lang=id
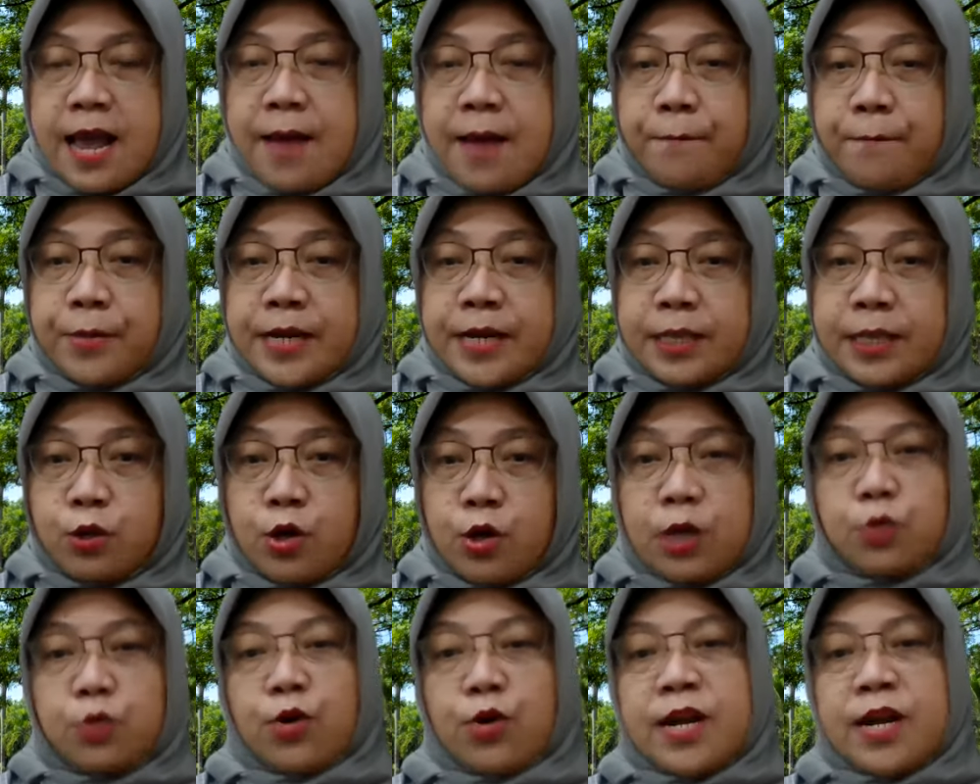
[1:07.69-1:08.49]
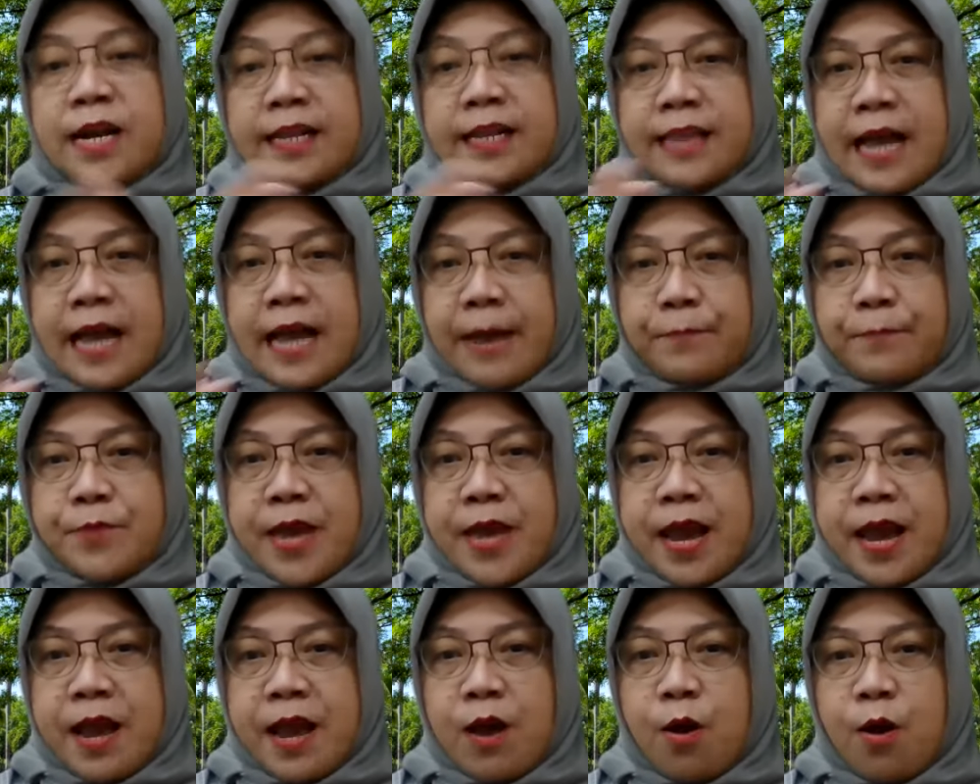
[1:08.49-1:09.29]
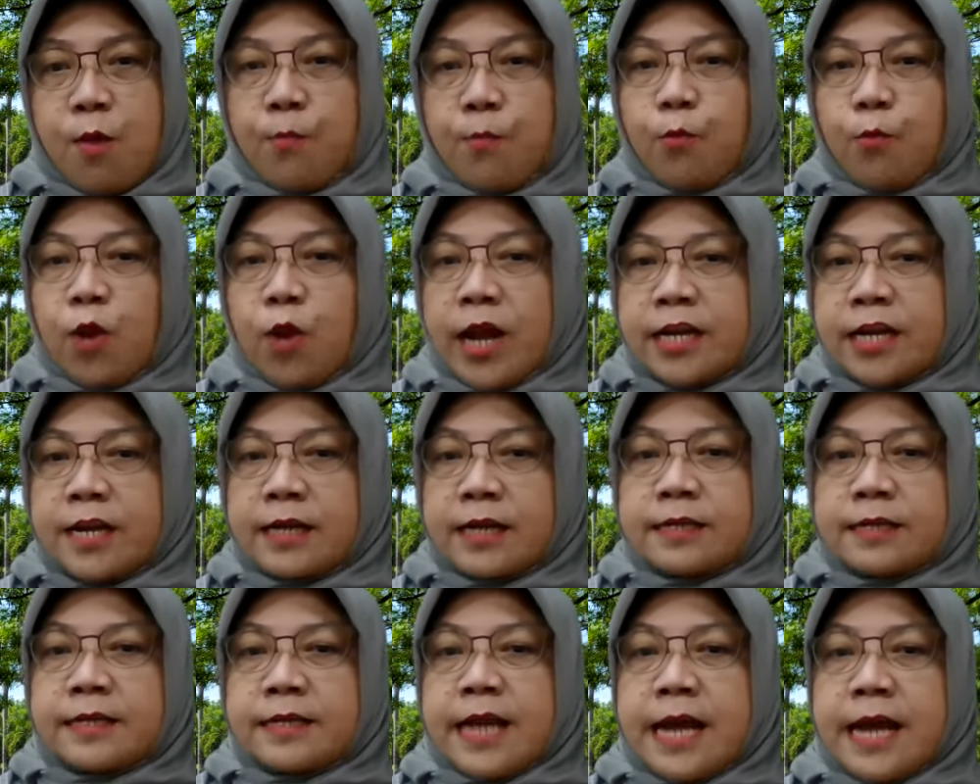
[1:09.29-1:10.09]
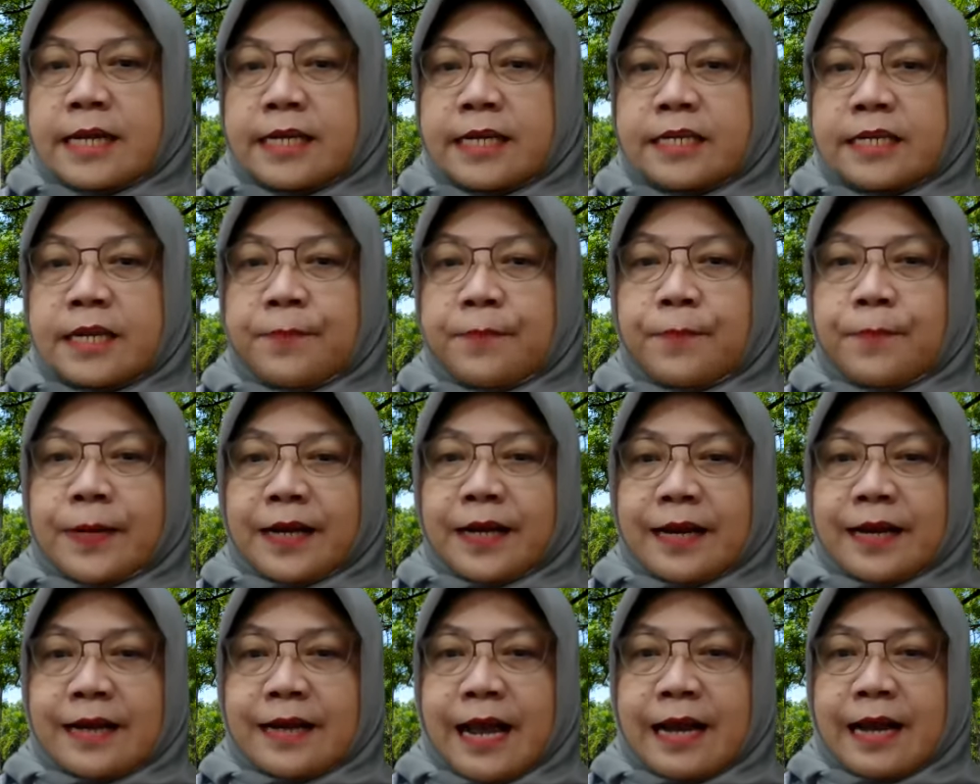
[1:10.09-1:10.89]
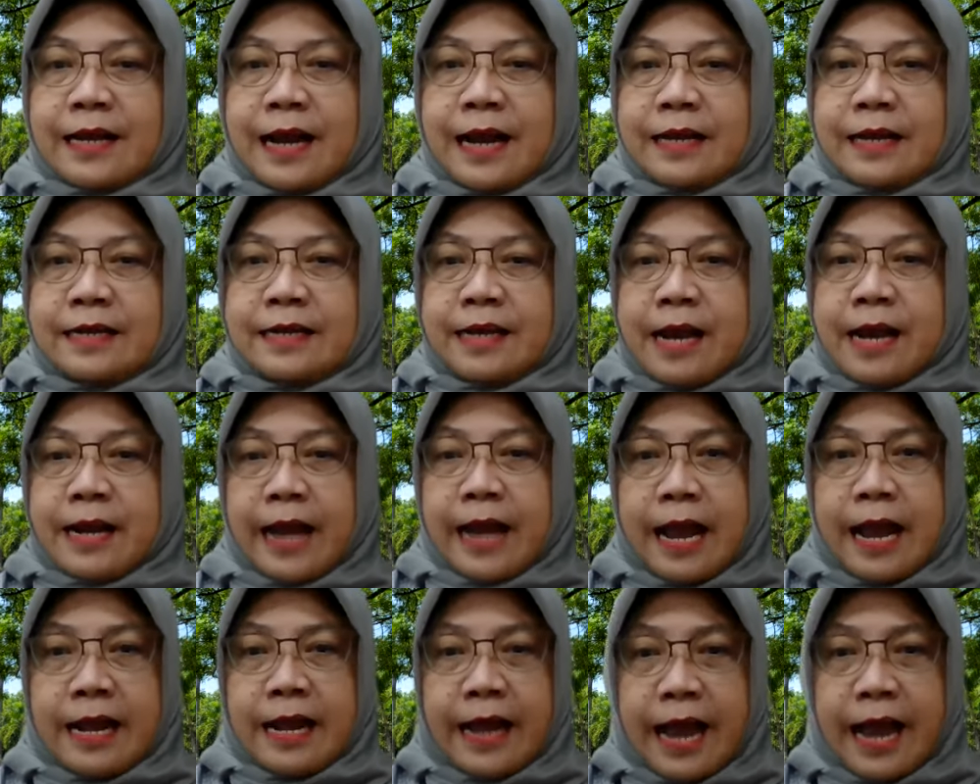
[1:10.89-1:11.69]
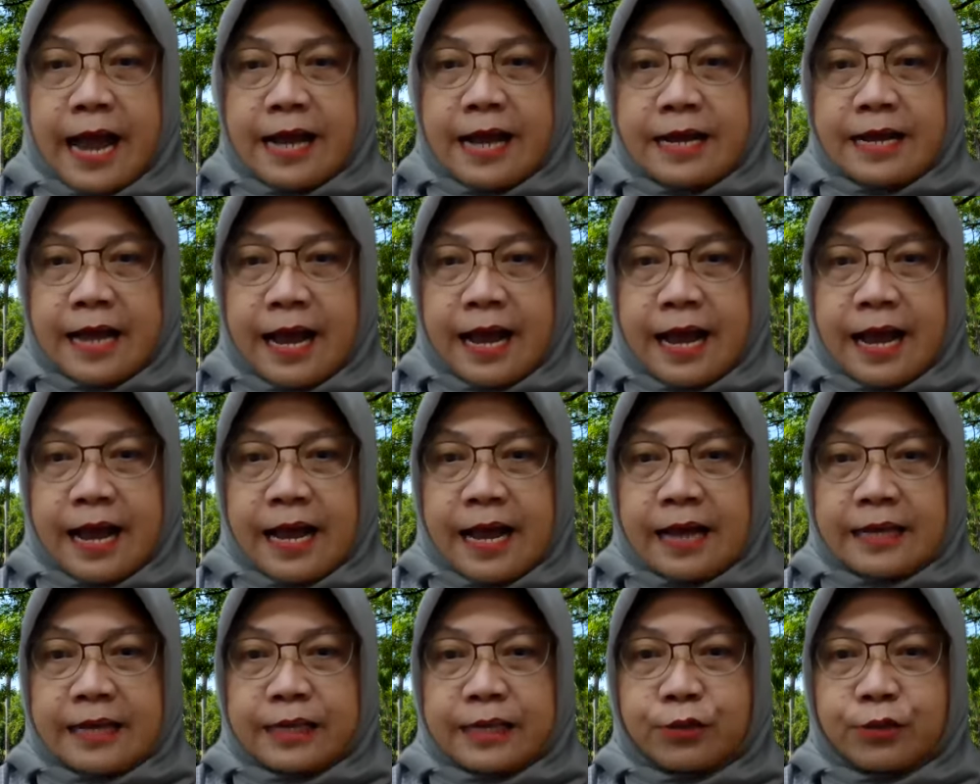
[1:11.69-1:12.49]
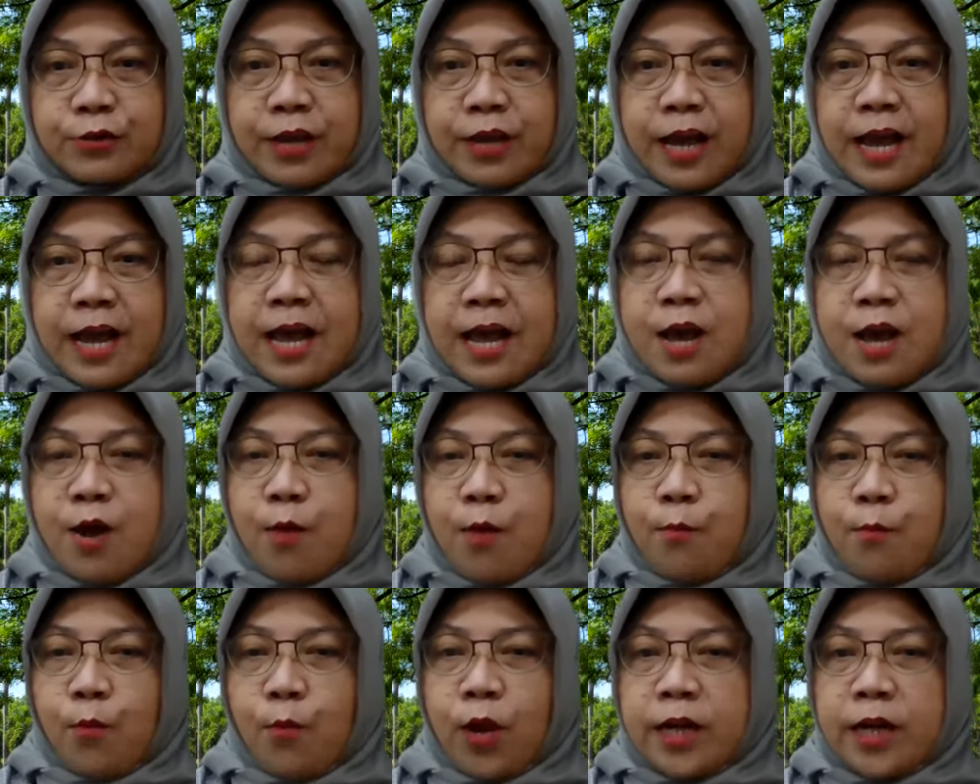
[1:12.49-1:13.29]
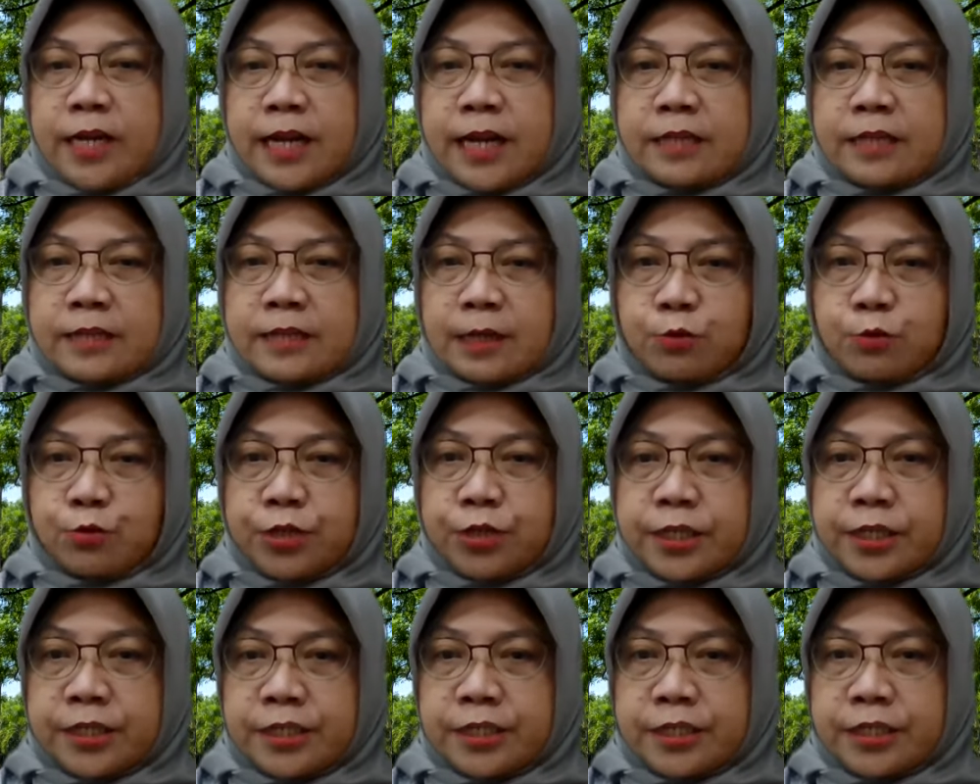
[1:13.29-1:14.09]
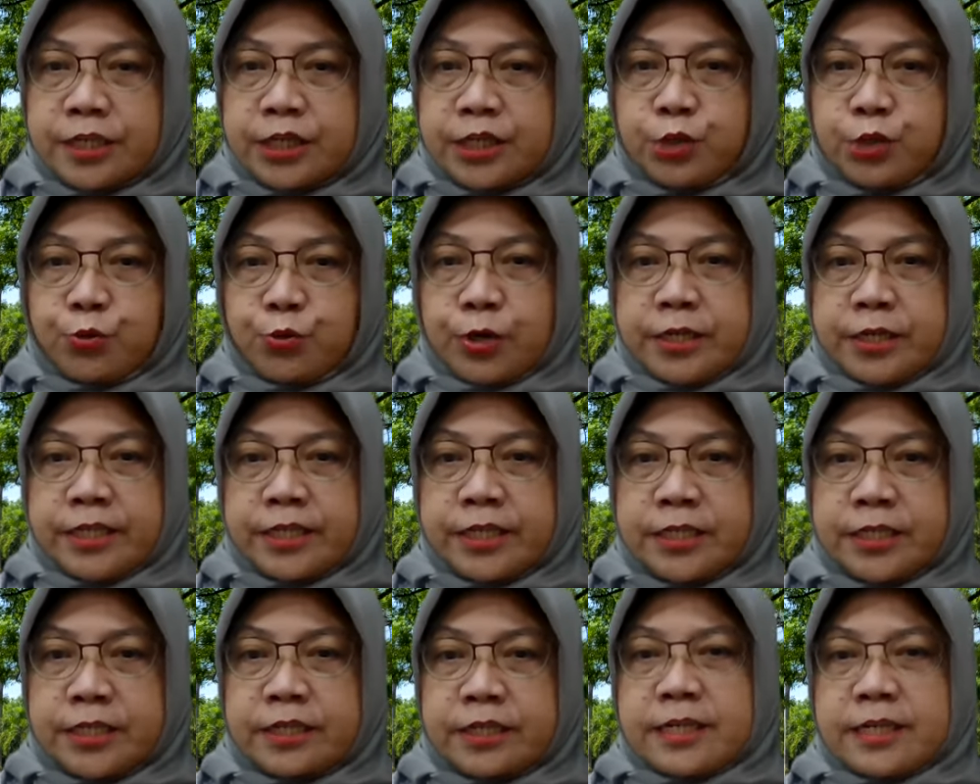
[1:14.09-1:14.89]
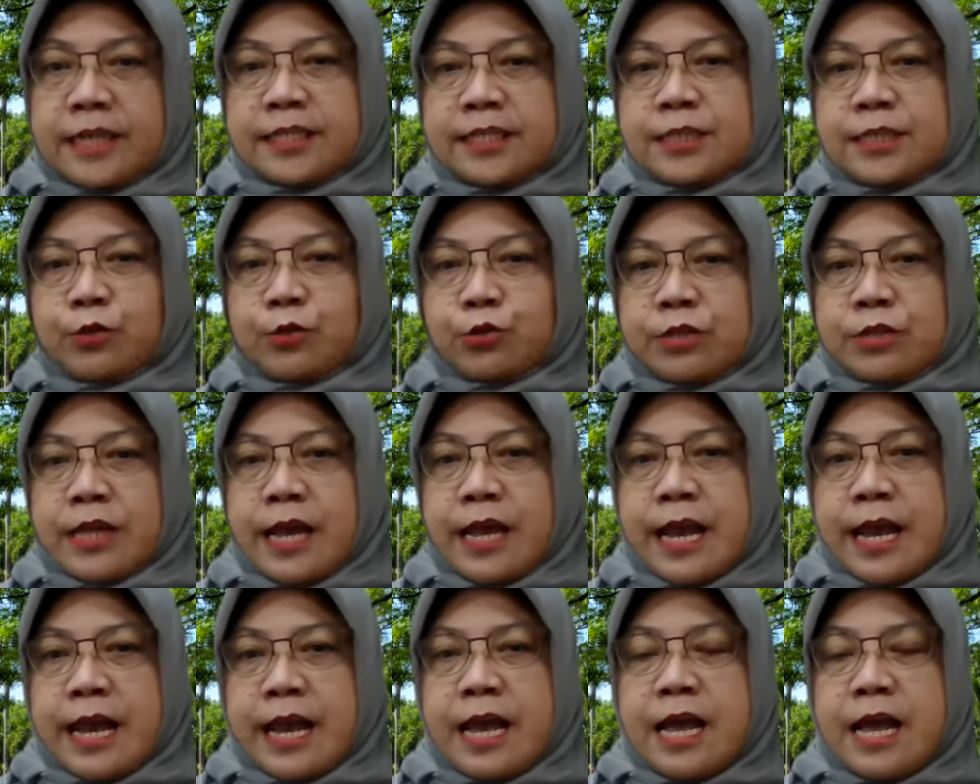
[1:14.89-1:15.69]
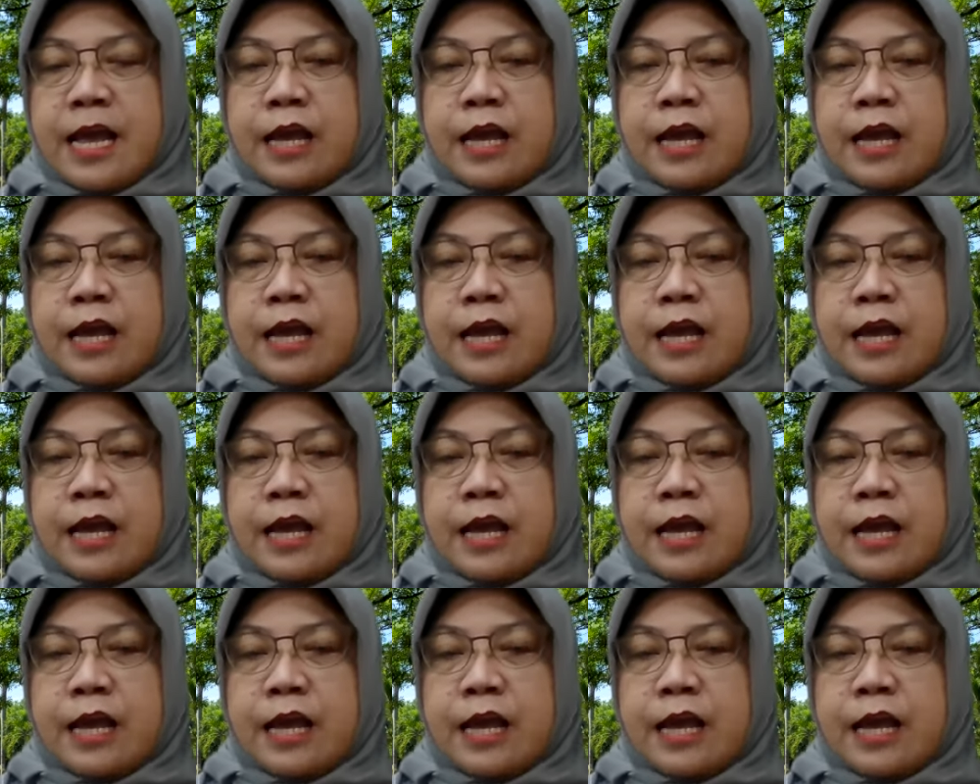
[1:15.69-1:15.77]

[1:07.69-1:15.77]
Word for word: Berhitung itu kan ada tahapnya. Mulai dari diperkenalkan dengan angka-angka gitu ya, mulai dari satu digit, dua digit dan seterusnya.